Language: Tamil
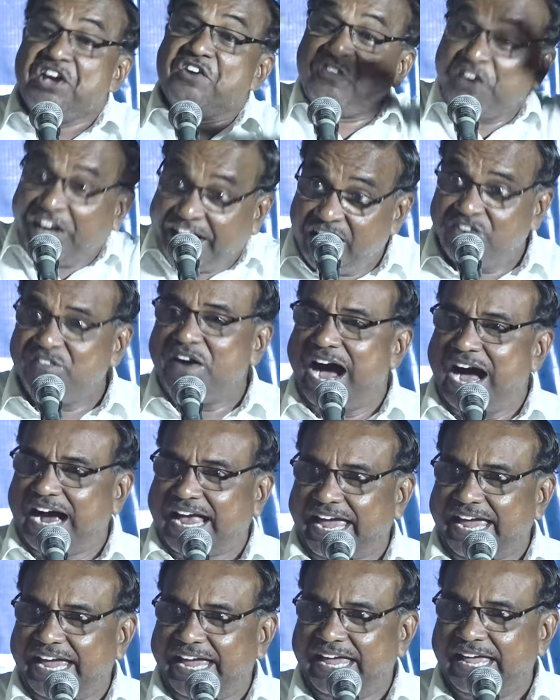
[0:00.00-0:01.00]

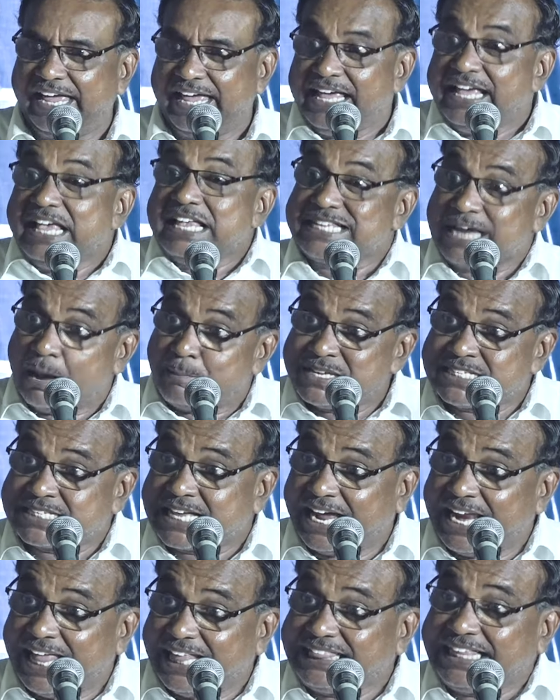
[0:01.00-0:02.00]
விரிவாக
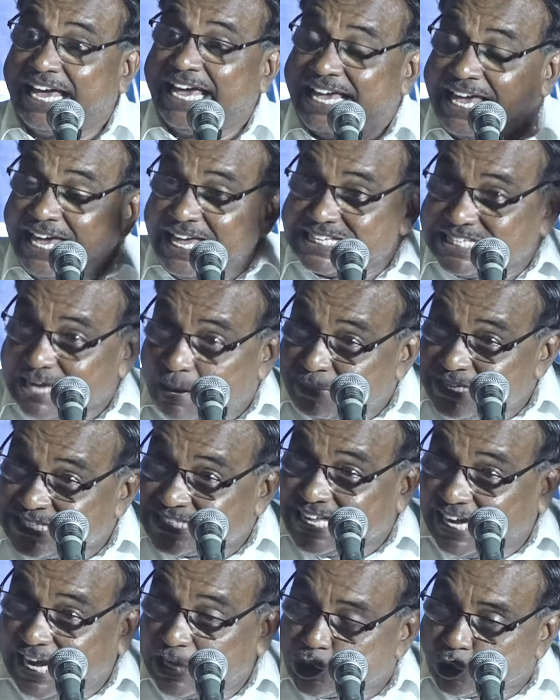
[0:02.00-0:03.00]
சமஸ்கிருதத்தை
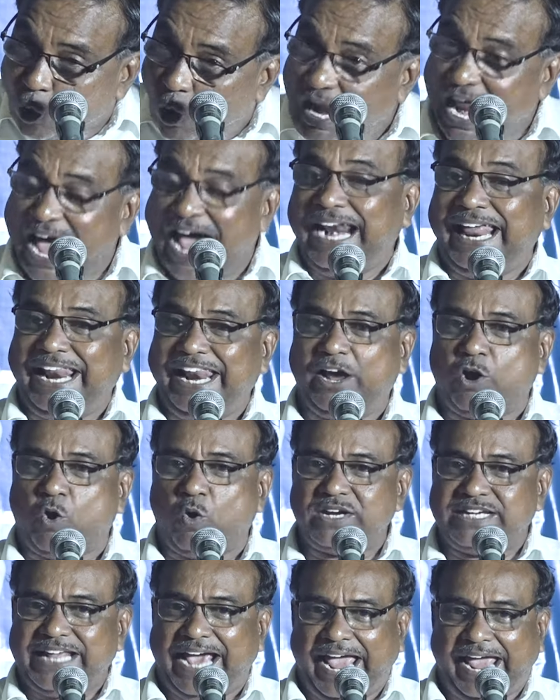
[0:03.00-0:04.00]
சமஸ்கிருத சொல்லாளரை
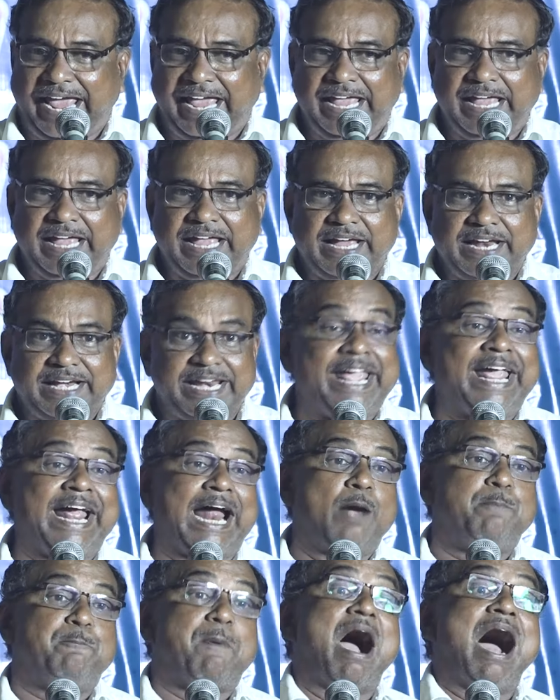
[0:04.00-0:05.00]
கொண்டு
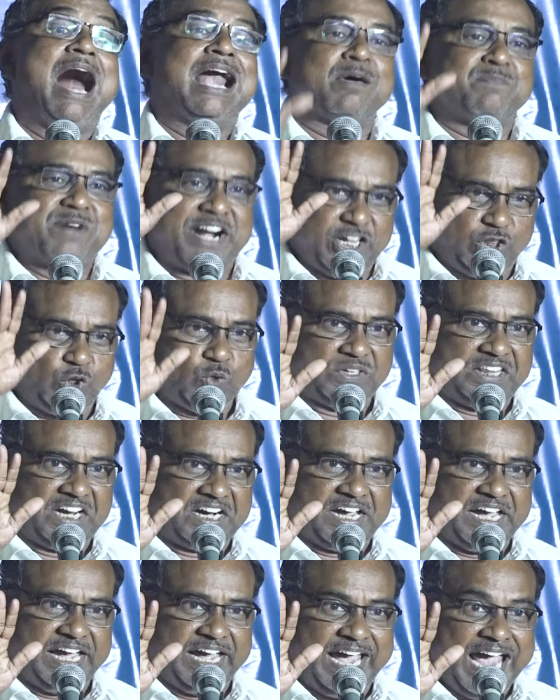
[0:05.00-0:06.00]
நீங்கள் பாடம்
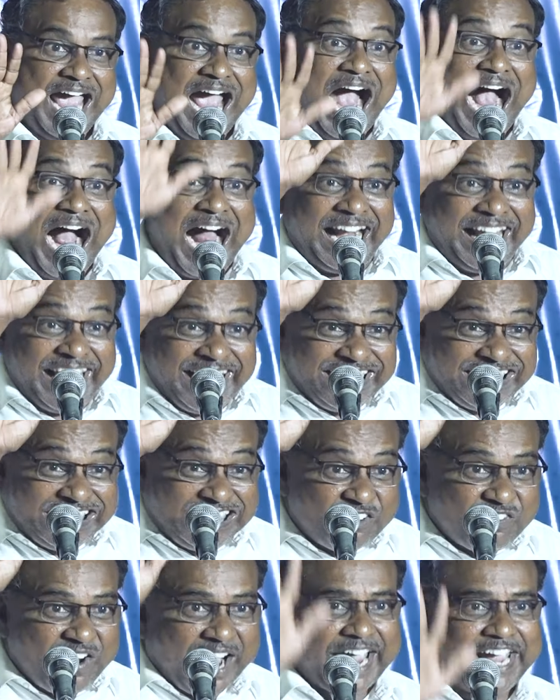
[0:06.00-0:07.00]
நடத்துவதற்கு
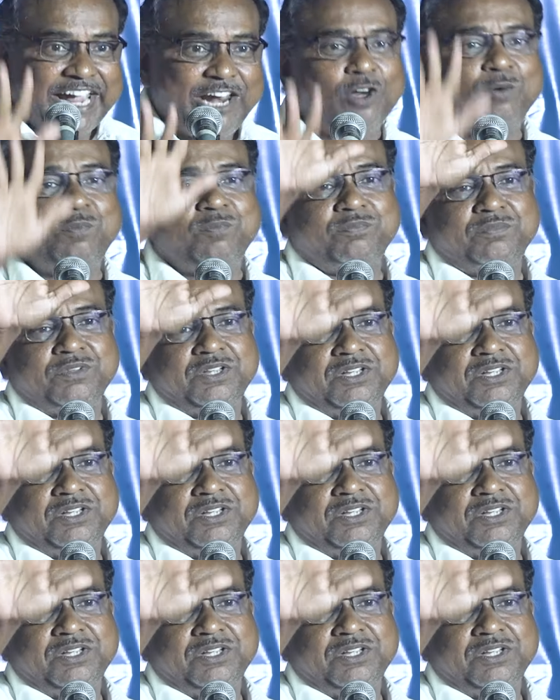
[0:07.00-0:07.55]
அனைத்து வகையிலும்